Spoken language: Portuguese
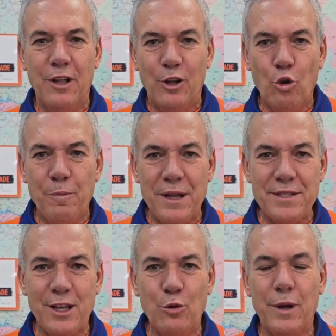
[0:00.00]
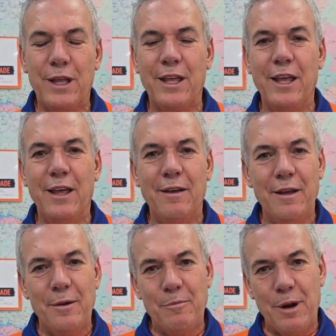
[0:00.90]
Estou passando aqui
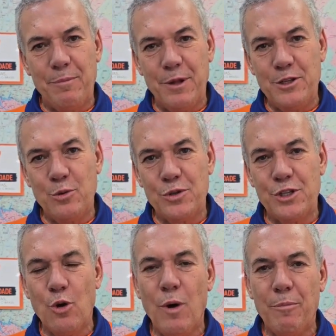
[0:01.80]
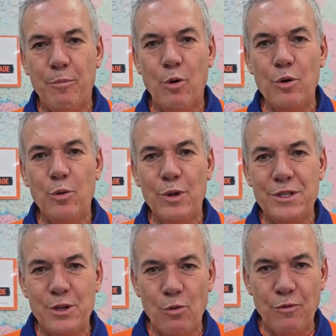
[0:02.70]
para pedir o seu apoio e
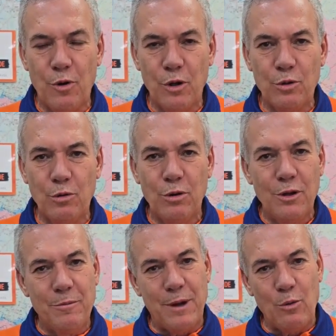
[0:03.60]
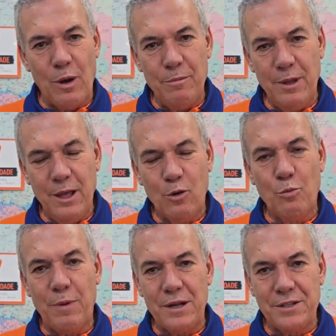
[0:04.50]
seu voto para um amigo, um
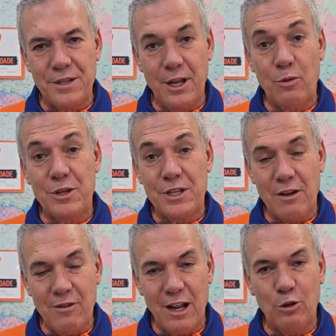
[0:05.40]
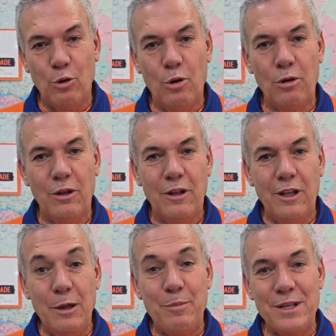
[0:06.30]
parceiro que já é vereador
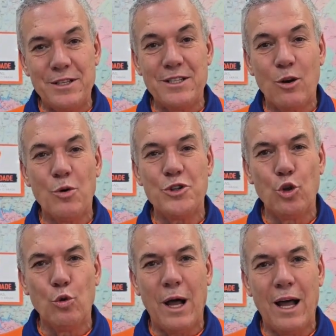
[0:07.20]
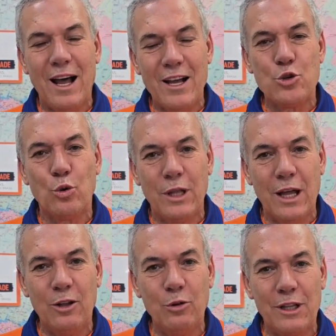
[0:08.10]
e precisa continuar
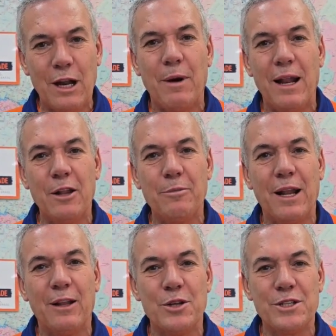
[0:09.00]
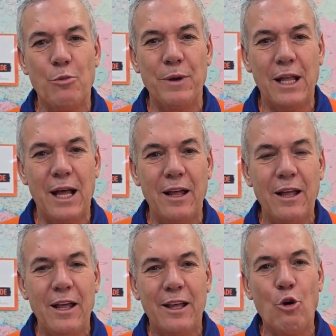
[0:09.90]
ajudando e trabalhando pela nossa Alminária,
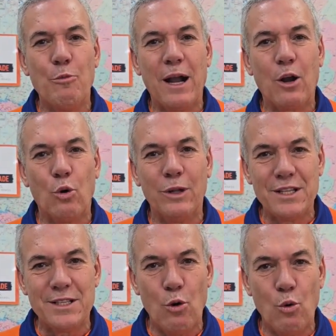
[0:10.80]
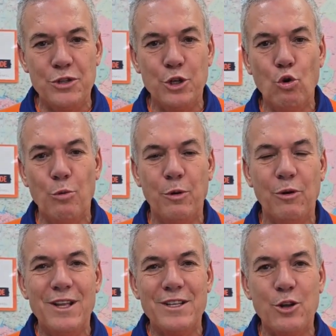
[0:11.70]
que é o Marcon da Saúde, número
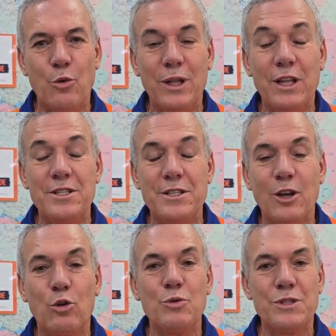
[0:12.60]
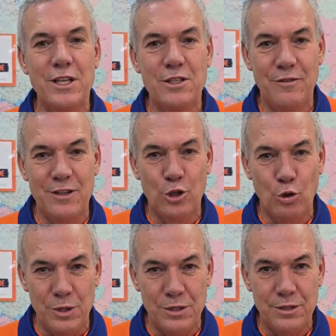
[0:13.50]

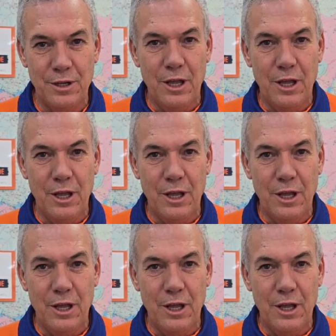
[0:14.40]
55222.